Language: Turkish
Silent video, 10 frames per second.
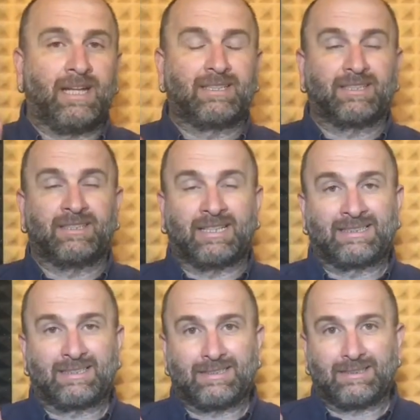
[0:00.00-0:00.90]
etkisinden,
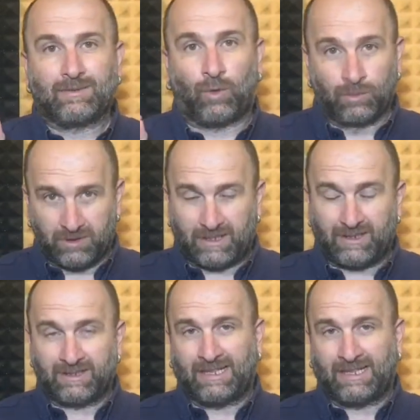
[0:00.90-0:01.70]
olumsuz etkisinden